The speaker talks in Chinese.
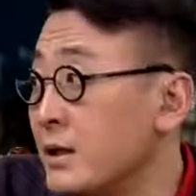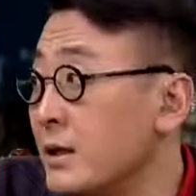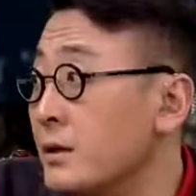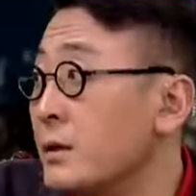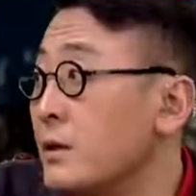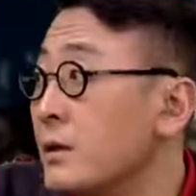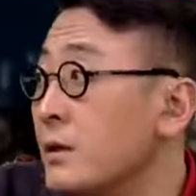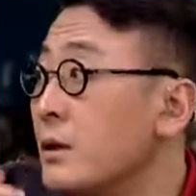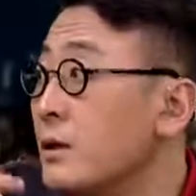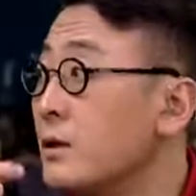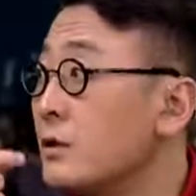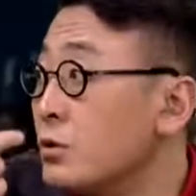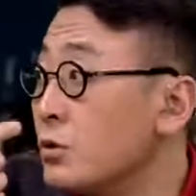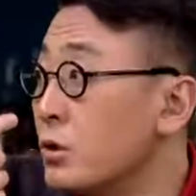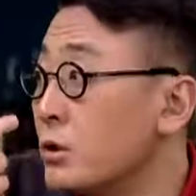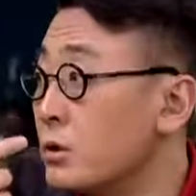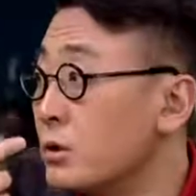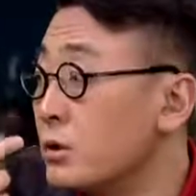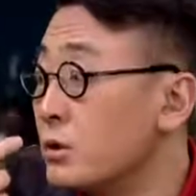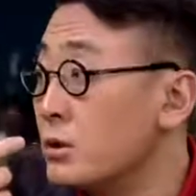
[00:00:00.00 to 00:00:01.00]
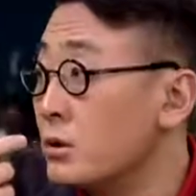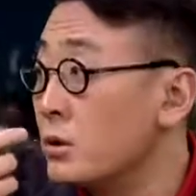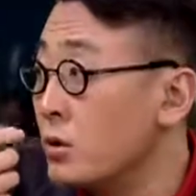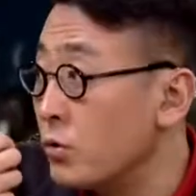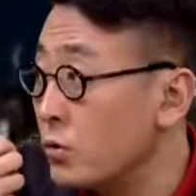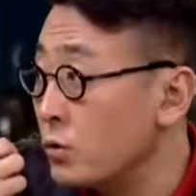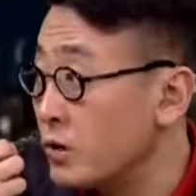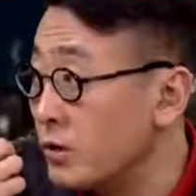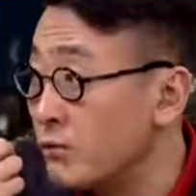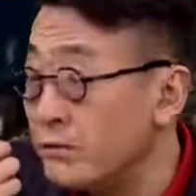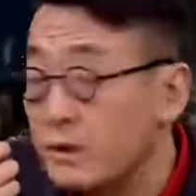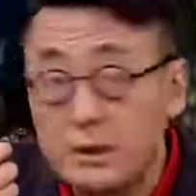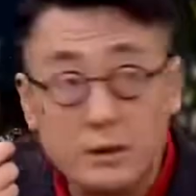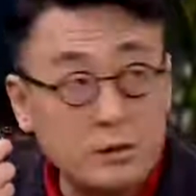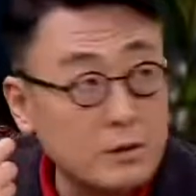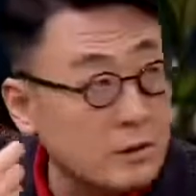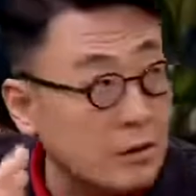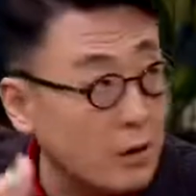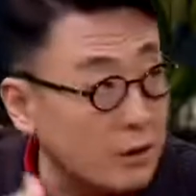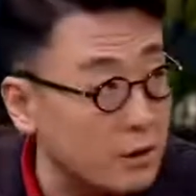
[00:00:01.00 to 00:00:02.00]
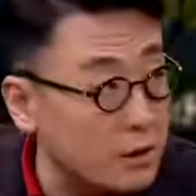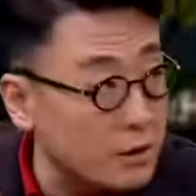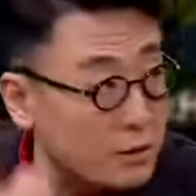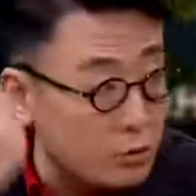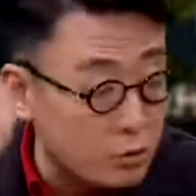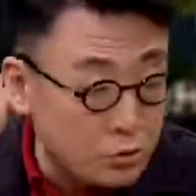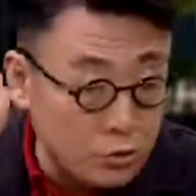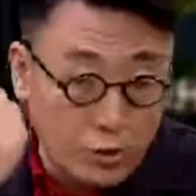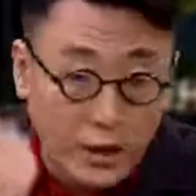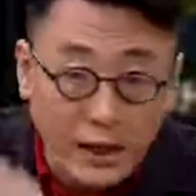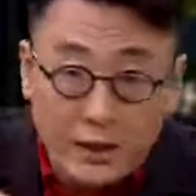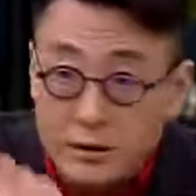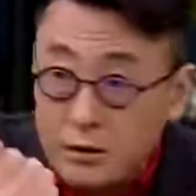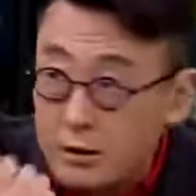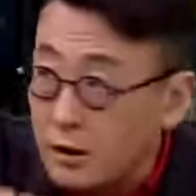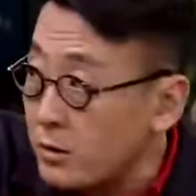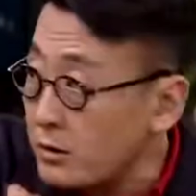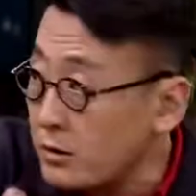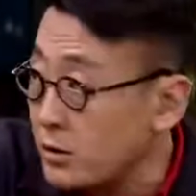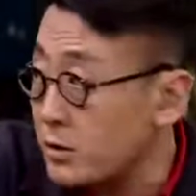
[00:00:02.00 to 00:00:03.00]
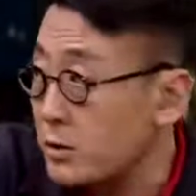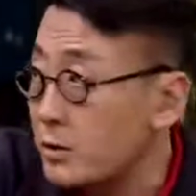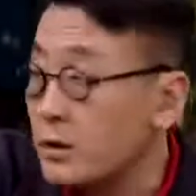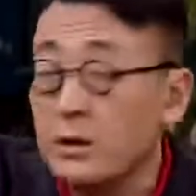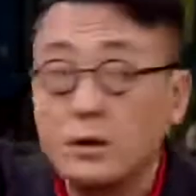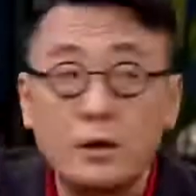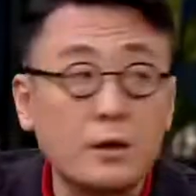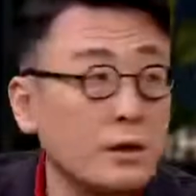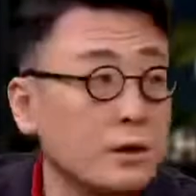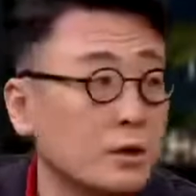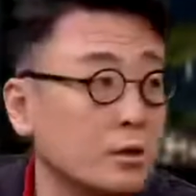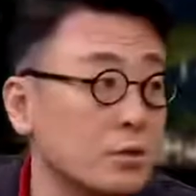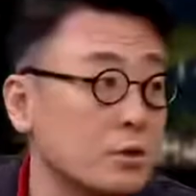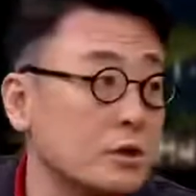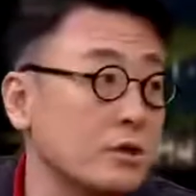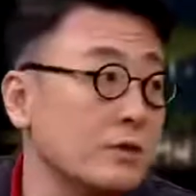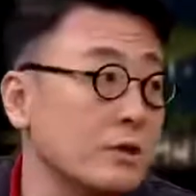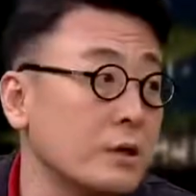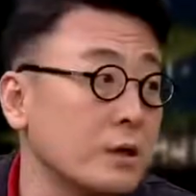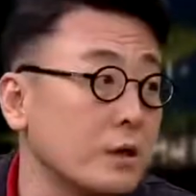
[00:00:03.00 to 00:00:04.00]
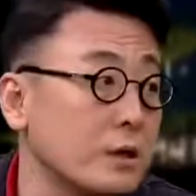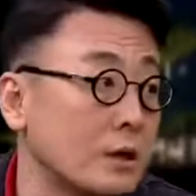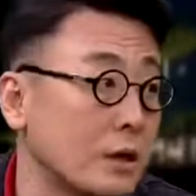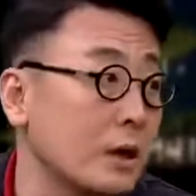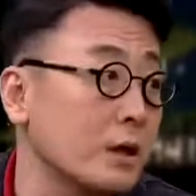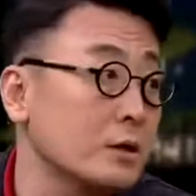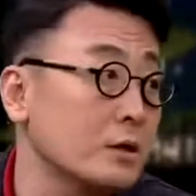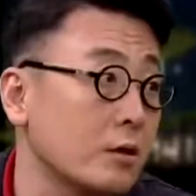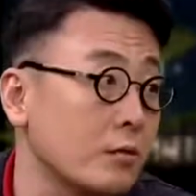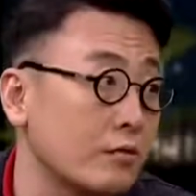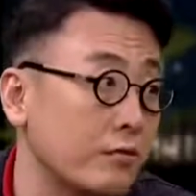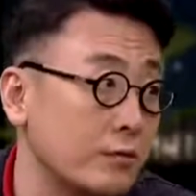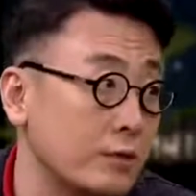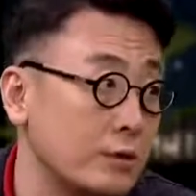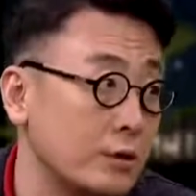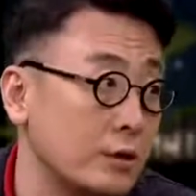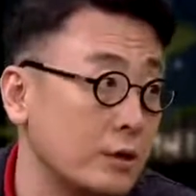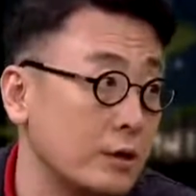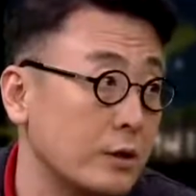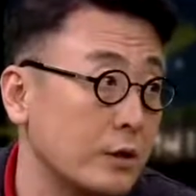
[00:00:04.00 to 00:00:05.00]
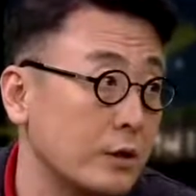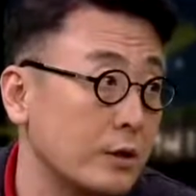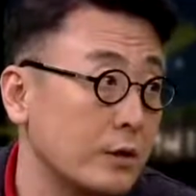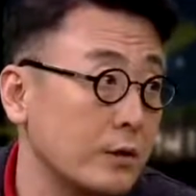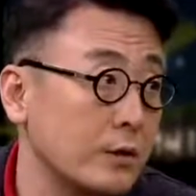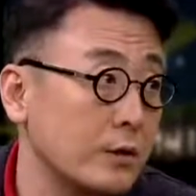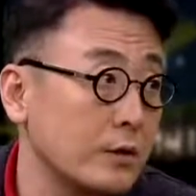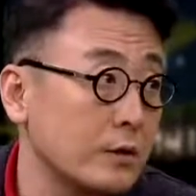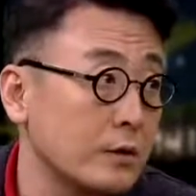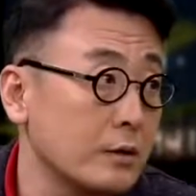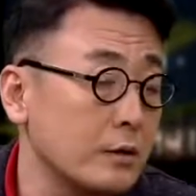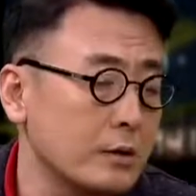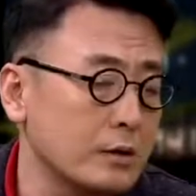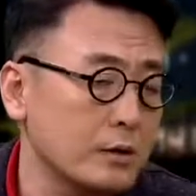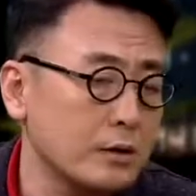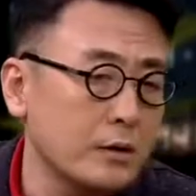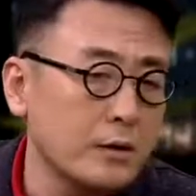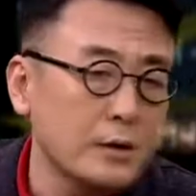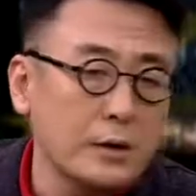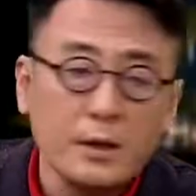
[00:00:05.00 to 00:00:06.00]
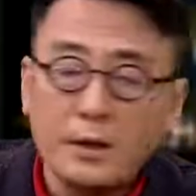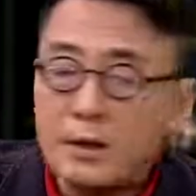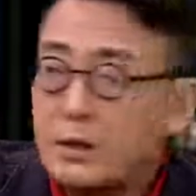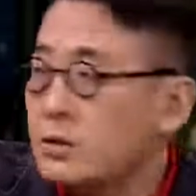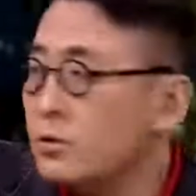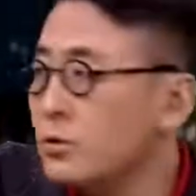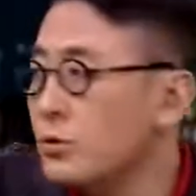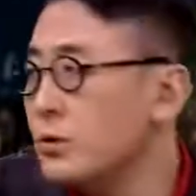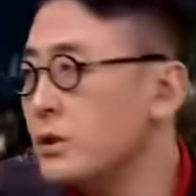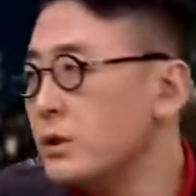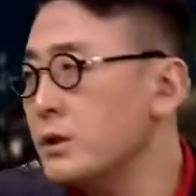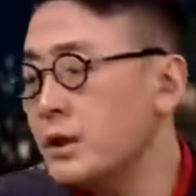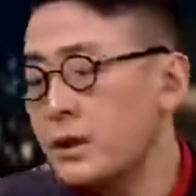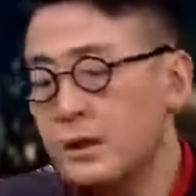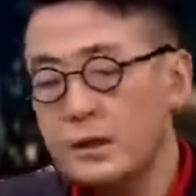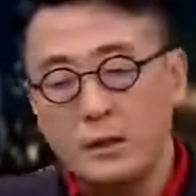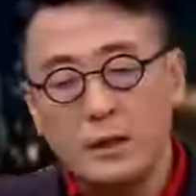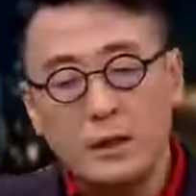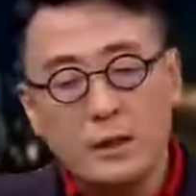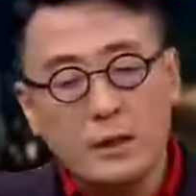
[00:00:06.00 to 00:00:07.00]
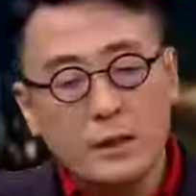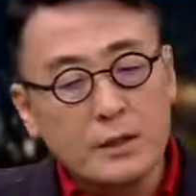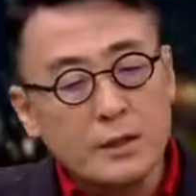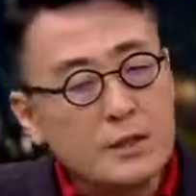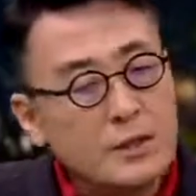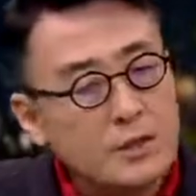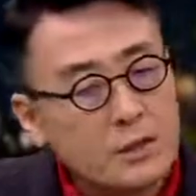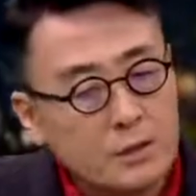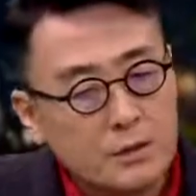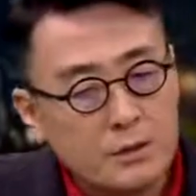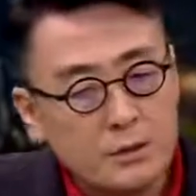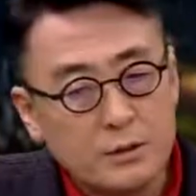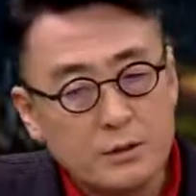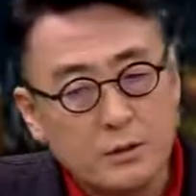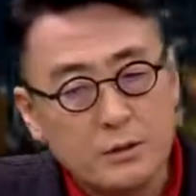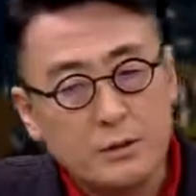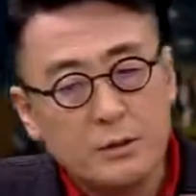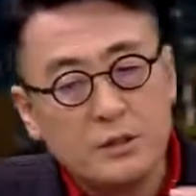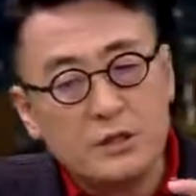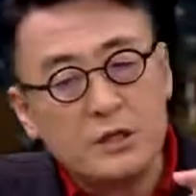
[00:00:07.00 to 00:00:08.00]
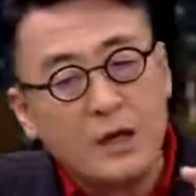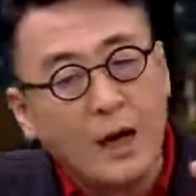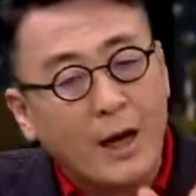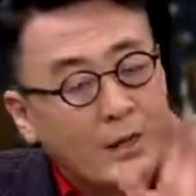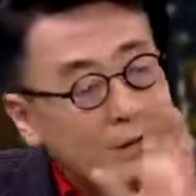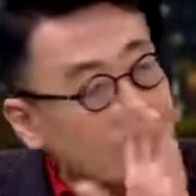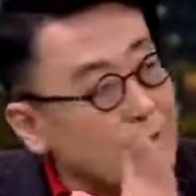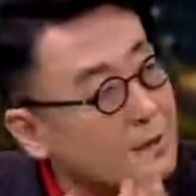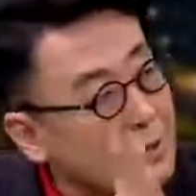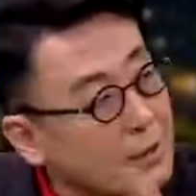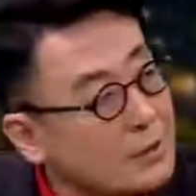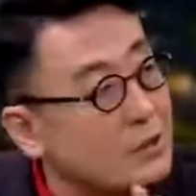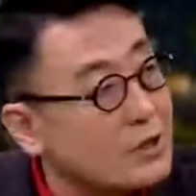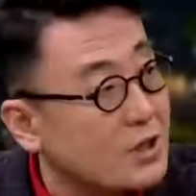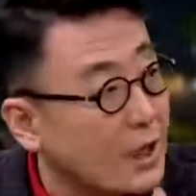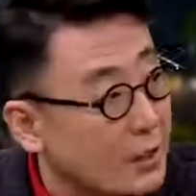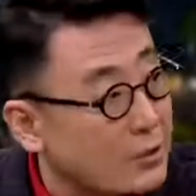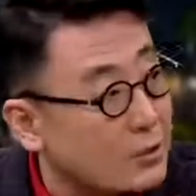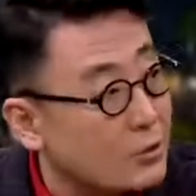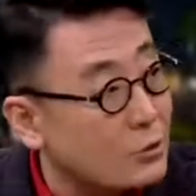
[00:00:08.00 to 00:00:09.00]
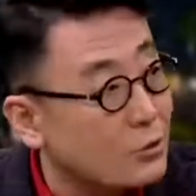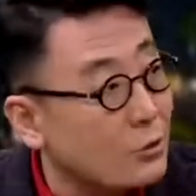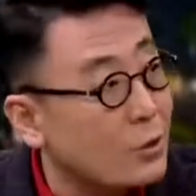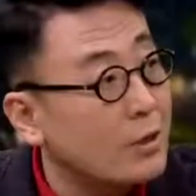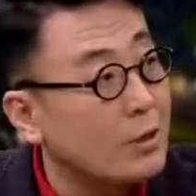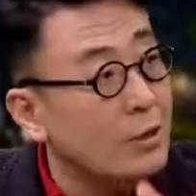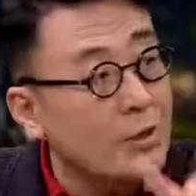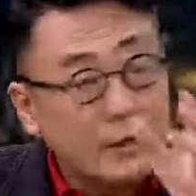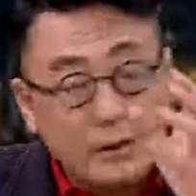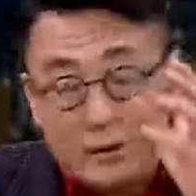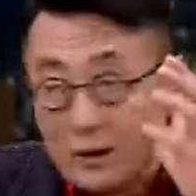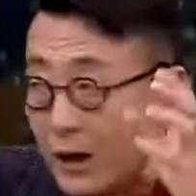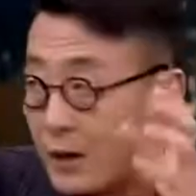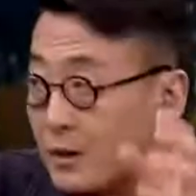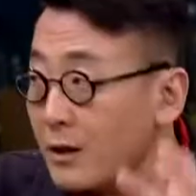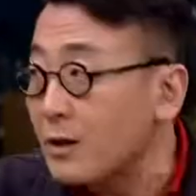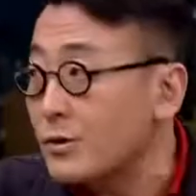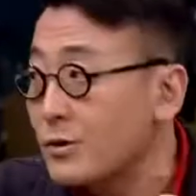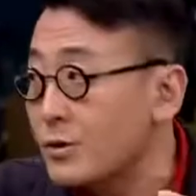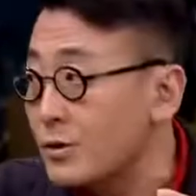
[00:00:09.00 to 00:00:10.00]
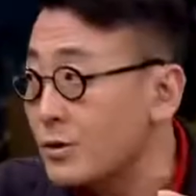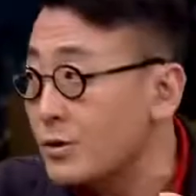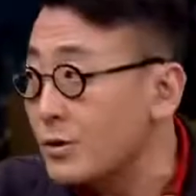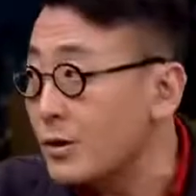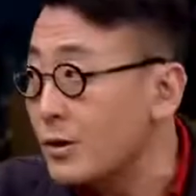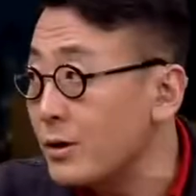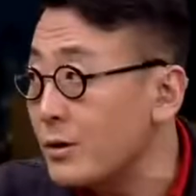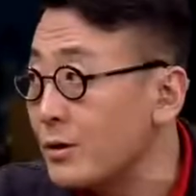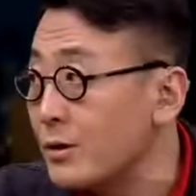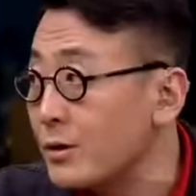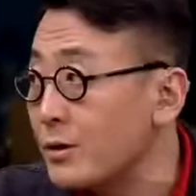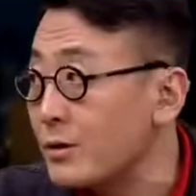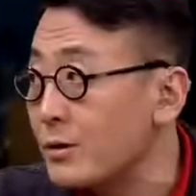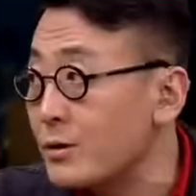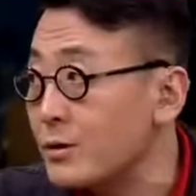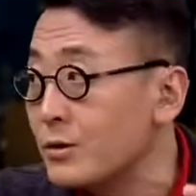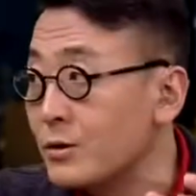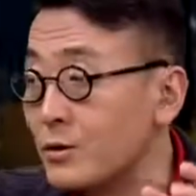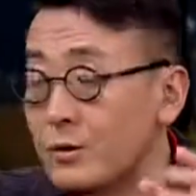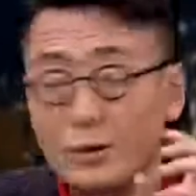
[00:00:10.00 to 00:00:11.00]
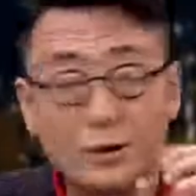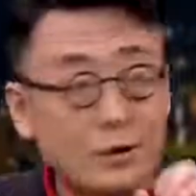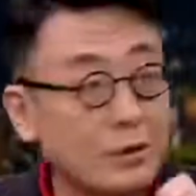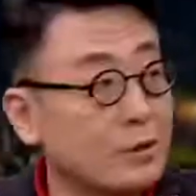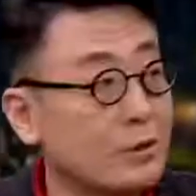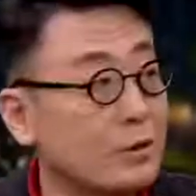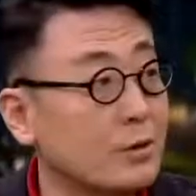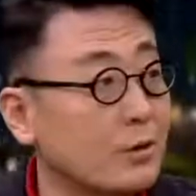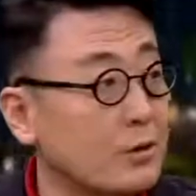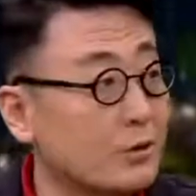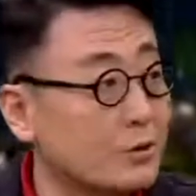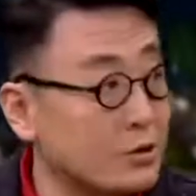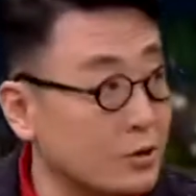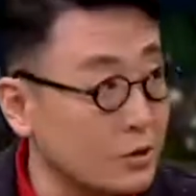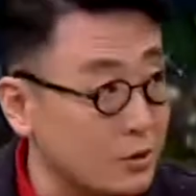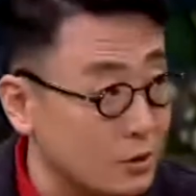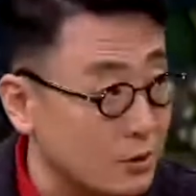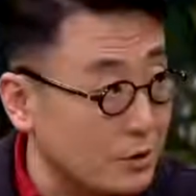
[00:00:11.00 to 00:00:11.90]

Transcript: 鉴定，确实是有行为能力就作案的当时有行为能力，他还是要负责的。对，但是就说这个，你假设咱就假设说他当时是。清